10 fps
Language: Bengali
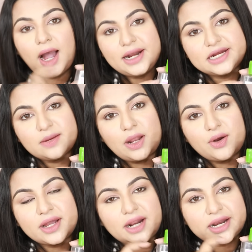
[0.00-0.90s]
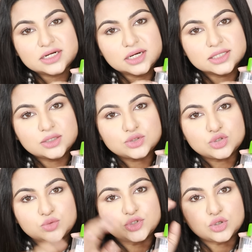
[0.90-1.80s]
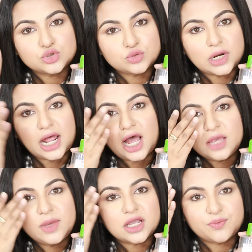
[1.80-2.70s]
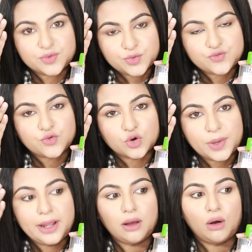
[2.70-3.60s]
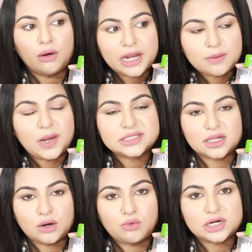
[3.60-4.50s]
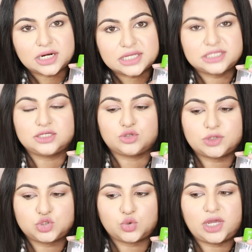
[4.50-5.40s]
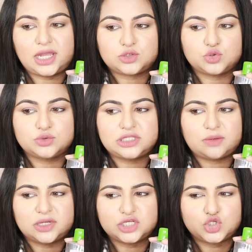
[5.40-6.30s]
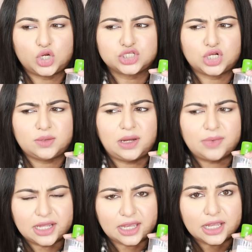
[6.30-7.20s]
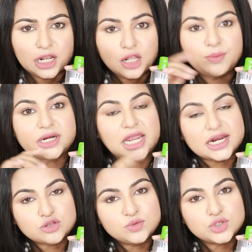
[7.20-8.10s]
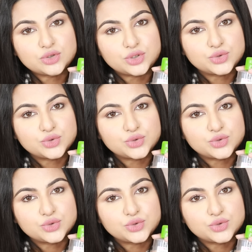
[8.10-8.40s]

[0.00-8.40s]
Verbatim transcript: আর এটা ভালো লাগার আরেকটা রিজন হচ্ছে তুমি যখন তোমার আই মেকআপ রিমুভ করবে অনেক মাইসেলার ওয়াটার আছে যে তোমার চোখে একটু দেখবা যে জলা জলা ভাব লাগে বাট এটা তুমি যখন